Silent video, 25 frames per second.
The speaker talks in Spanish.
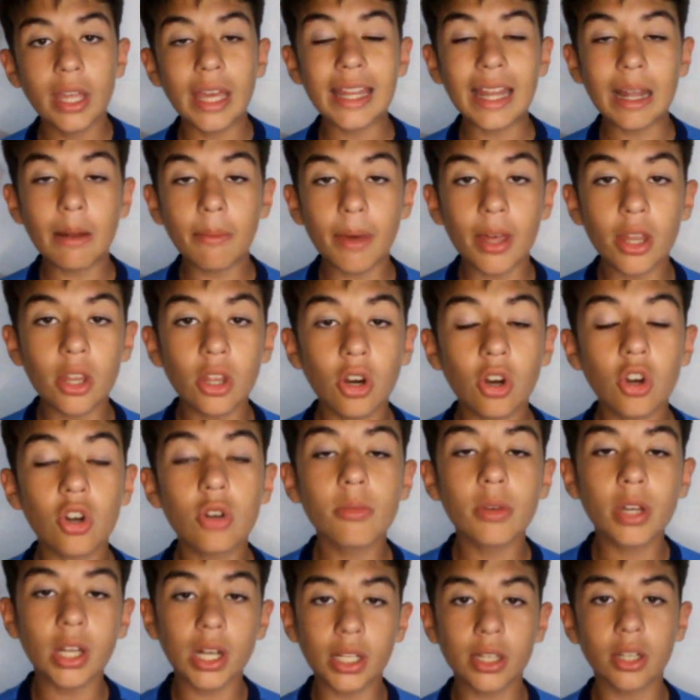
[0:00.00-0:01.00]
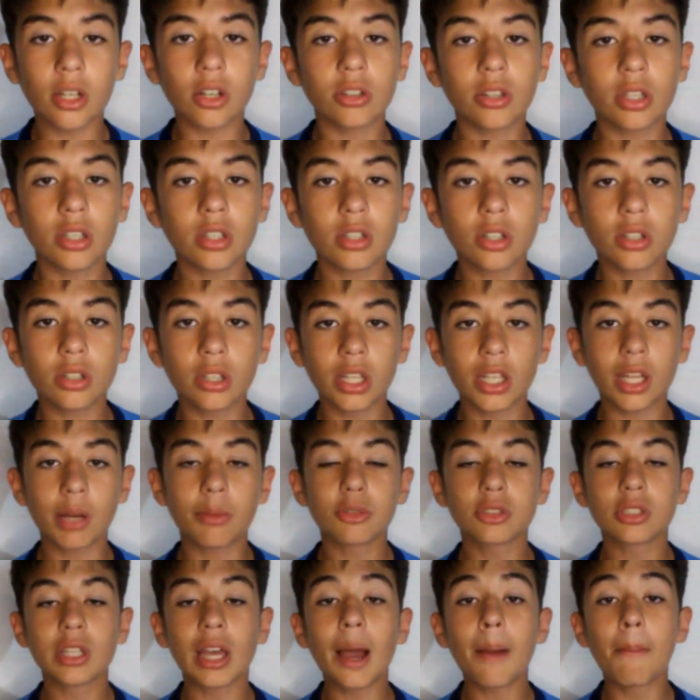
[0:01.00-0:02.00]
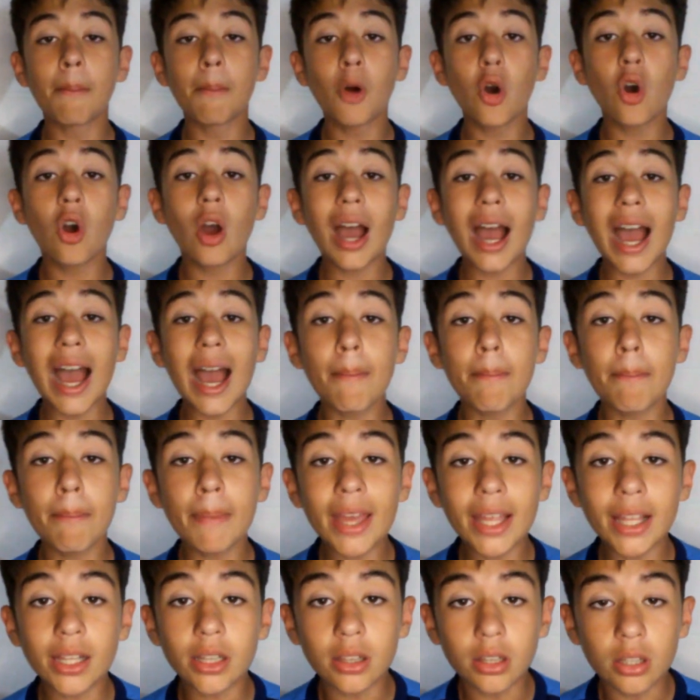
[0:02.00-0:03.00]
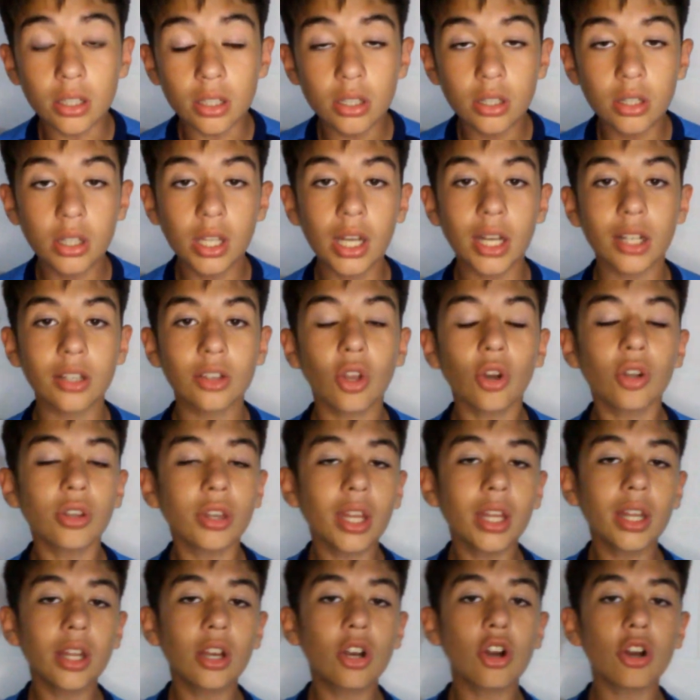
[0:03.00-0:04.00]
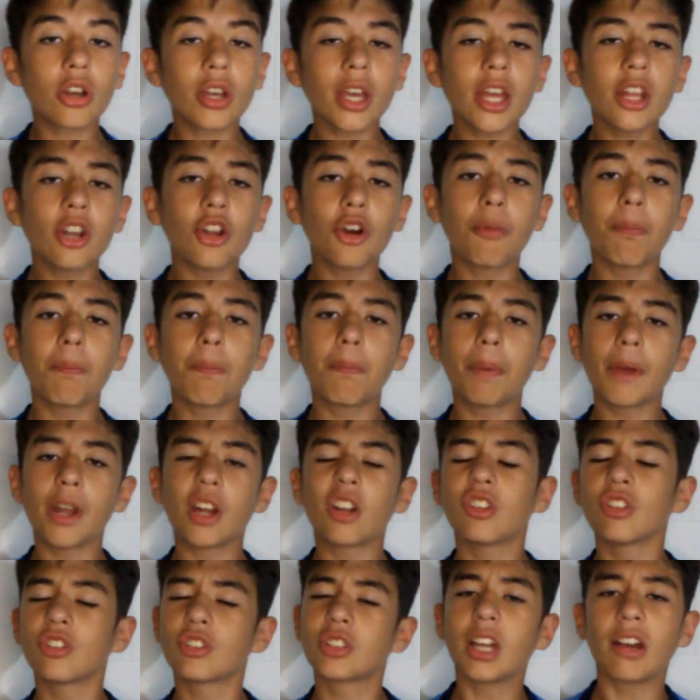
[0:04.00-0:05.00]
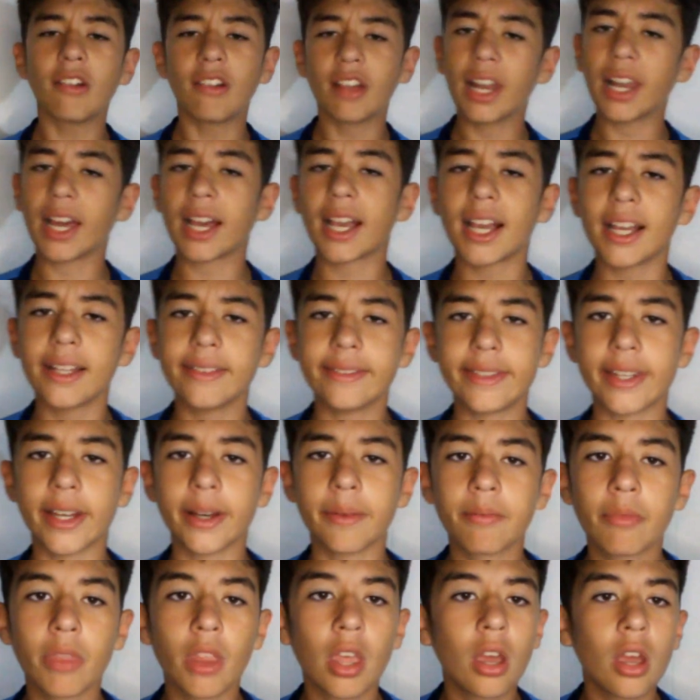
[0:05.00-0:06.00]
en el medio, como delantero centro, teníamos a Mohamed, director técnico Queiroz, pero no estaba en la cancha.